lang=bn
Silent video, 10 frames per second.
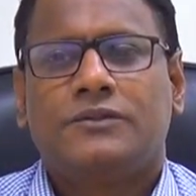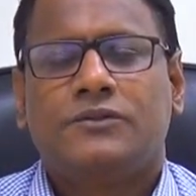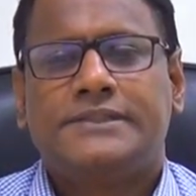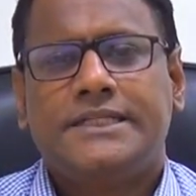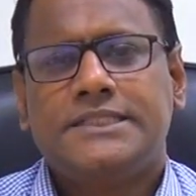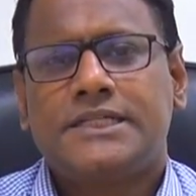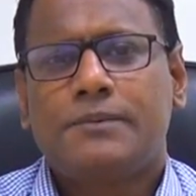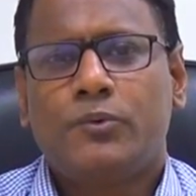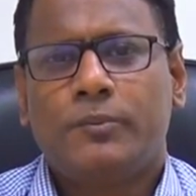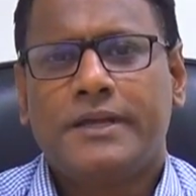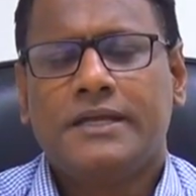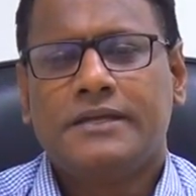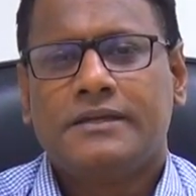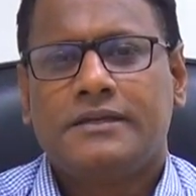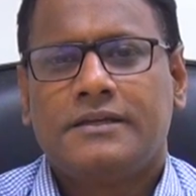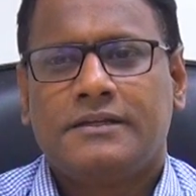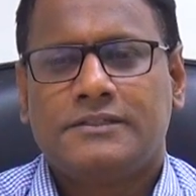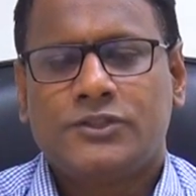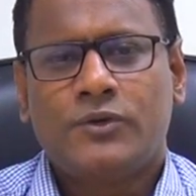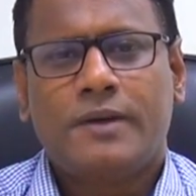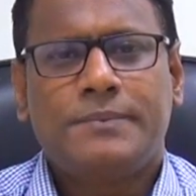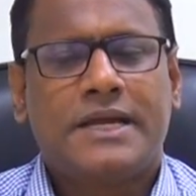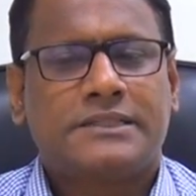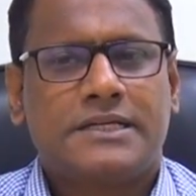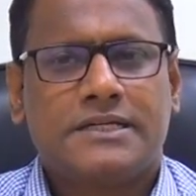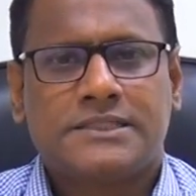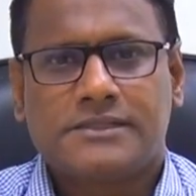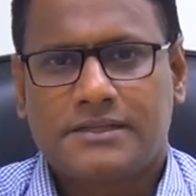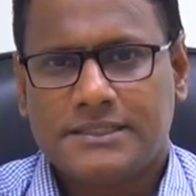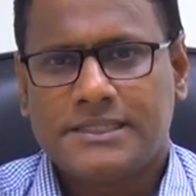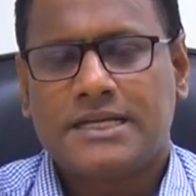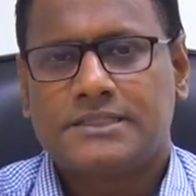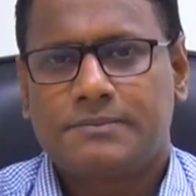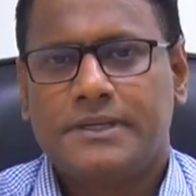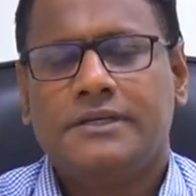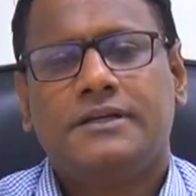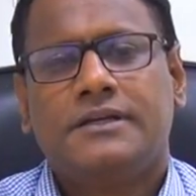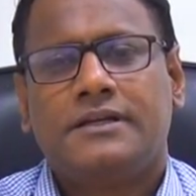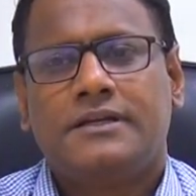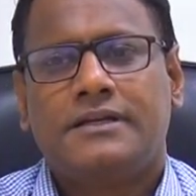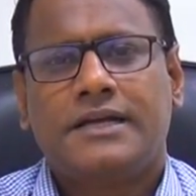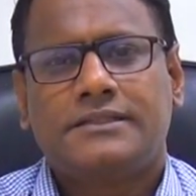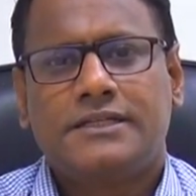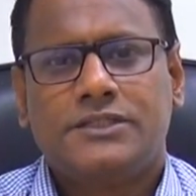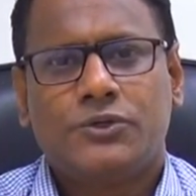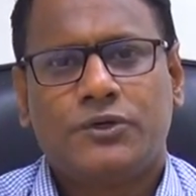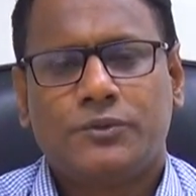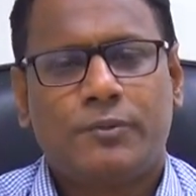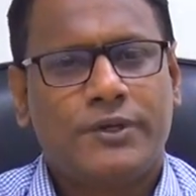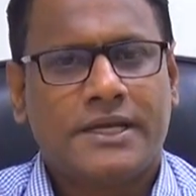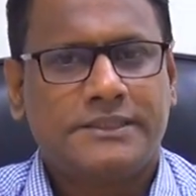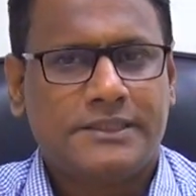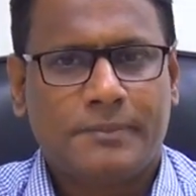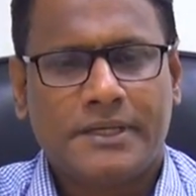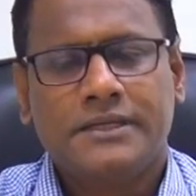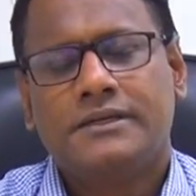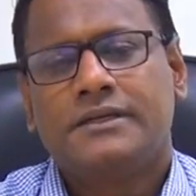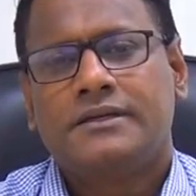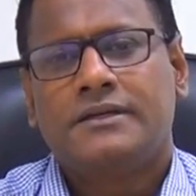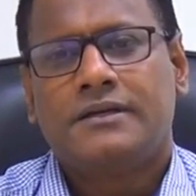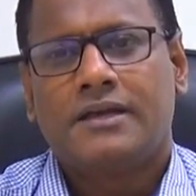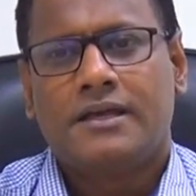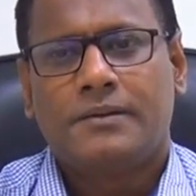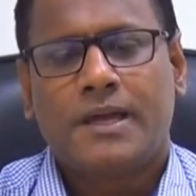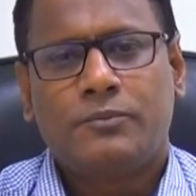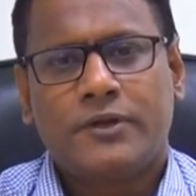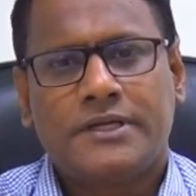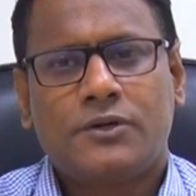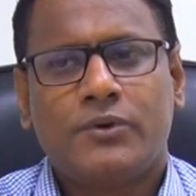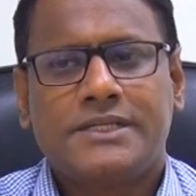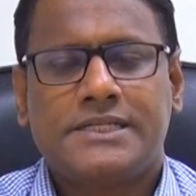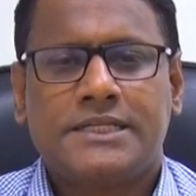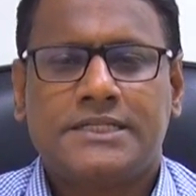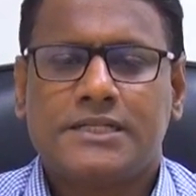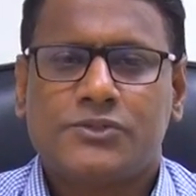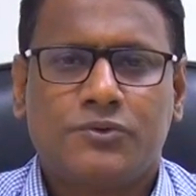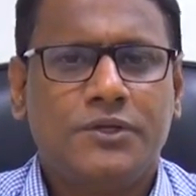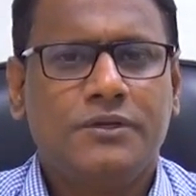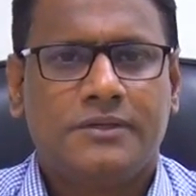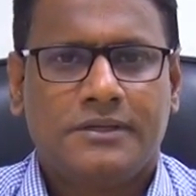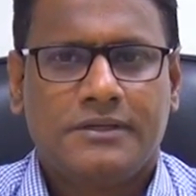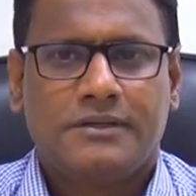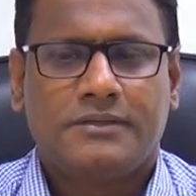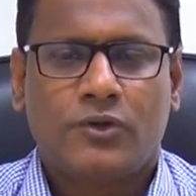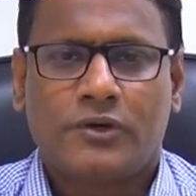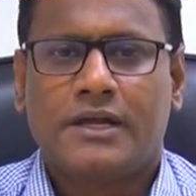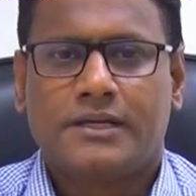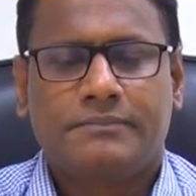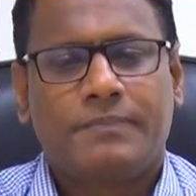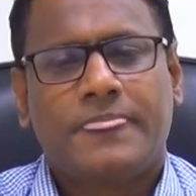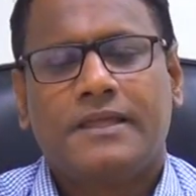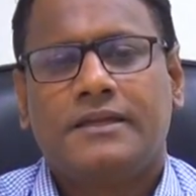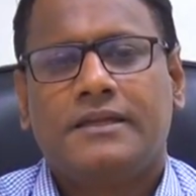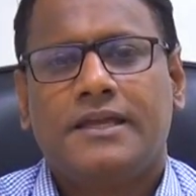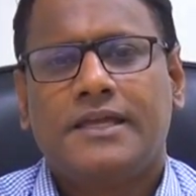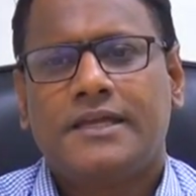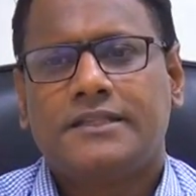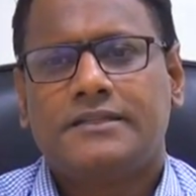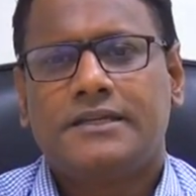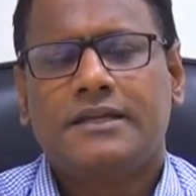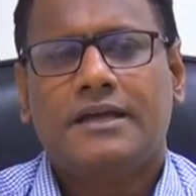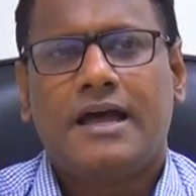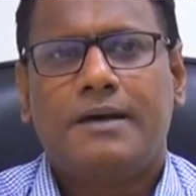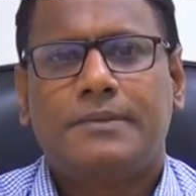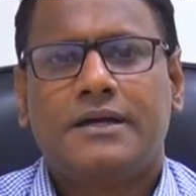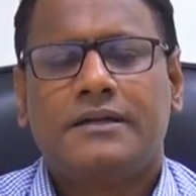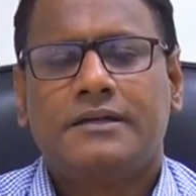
তো চিকিৎসার পূর্বে যখন আপনি ডাক্তারের কাছে আসবেন ডাক্তার কিছু হয়তো পরীক্ষা দিতে পারে এবং এটা রোগের চিকিৎসার জন্যই দরকার এক্ষেত্রে আমরা